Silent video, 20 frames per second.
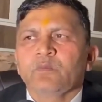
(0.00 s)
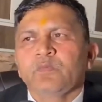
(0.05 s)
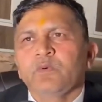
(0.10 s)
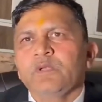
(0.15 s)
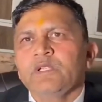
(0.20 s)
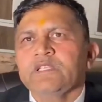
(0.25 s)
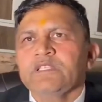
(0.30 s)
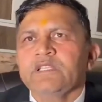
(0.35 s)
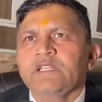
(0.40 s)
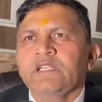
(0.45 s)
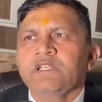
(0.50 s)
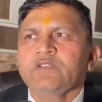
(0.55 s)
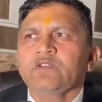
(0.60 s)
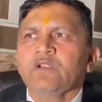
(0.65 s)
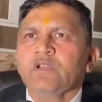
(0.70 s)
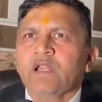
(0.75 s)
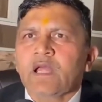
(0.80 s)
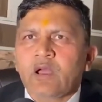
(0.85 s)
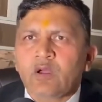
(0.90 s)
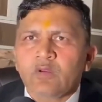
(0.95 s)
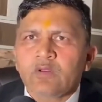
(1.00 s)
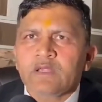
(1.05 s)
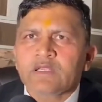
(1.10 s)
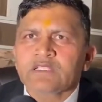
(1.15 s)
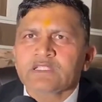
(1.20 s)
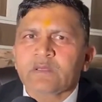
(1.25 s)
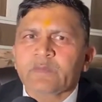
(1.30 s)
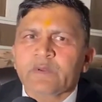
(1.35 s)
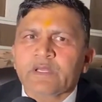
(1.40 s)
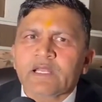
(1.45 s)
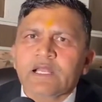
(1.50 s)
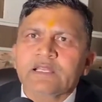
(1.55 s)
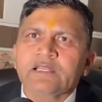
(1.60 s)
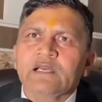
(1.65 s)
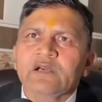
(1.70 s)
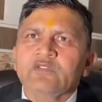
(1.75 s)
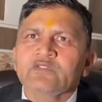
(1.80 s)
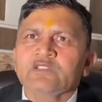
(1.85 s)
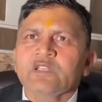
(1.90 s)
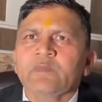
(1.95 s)
पुलिस ने जो राहुल एक सपेरा
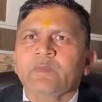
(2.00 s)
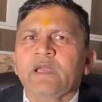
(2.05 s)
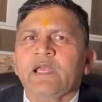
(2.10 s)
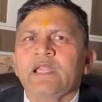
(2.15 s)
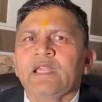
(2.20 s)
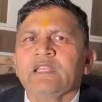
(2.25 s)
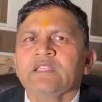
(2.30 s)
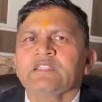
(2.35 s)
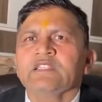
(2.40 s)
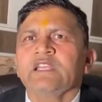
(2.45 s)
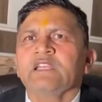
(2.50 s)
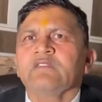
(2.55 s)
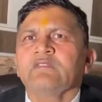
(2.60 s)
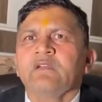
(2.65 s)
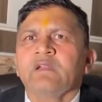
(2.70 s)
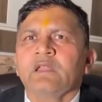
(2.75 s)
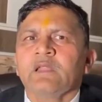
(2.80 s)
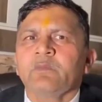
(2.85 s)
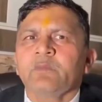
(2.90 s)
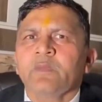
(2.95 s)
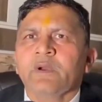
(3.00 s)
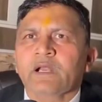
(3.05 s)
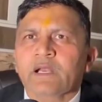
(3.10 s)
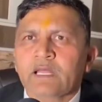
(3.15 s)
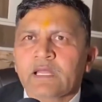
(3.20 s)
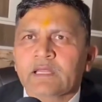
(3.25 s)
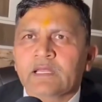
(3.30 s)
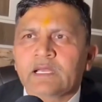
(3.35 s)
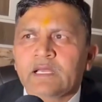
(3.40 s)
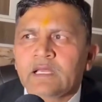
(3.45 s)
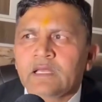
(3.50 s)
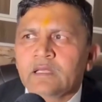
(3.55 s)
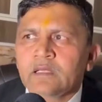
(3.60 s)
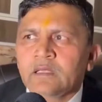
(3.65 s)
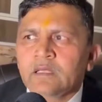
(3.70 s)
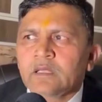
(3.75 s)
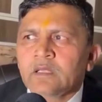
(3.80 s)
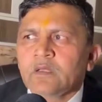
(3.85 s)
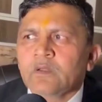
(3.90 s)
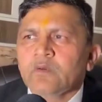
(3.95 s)
था उससे पहले क्यों वैनम पकड़ा था
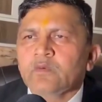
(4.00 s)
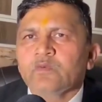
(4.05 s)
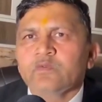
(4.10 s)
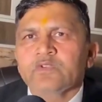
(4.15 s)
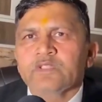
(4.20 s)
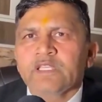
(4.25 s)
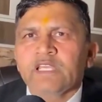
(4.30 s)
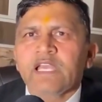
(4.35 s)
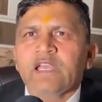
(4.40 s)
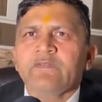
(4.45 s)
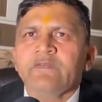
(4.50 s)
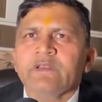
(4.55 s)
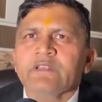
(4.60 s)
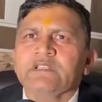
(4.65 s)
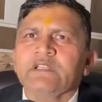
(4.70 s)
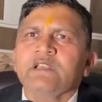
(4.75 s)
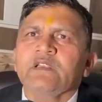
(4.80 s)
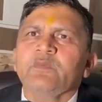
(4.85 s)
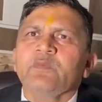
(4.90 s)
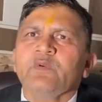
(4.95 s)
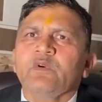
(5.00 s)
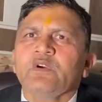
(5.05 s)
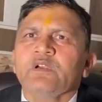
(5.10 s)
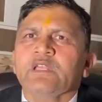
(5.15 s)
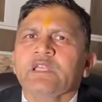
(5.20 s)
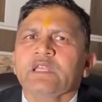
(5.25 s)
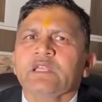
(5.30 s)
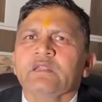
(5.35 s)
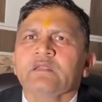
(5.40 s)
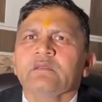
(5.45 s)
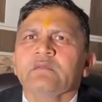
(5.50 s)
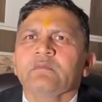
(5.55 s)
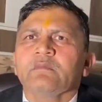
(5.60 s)
उसकी एफ रिपोर्ट के